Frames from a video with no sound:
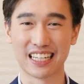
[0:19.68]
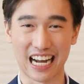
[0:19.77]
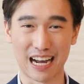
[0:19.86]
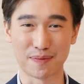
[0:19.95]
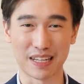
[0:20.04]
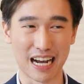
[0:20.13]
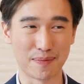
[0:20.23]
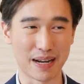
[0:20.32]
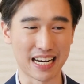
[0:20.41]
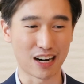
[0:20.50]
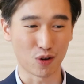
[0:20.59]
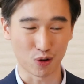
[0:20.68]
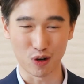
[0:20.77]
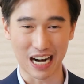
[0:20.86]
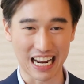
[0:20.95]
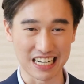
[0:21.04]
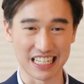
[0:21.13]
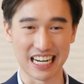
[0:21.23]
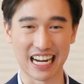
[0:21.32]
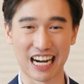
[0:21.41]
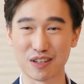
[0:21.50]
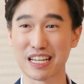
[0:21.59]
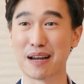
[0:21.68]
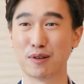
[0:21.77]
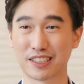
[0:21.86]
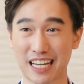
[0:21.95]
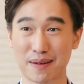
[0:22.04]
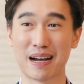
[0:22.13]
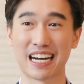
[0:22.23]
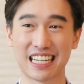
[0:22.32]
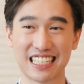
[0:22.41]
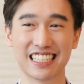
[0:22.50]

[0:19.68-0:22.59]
นะครับที่ทำให้นักลงทุนรายอื่นเนี่ยเข้าใจบริษัทมากขึ้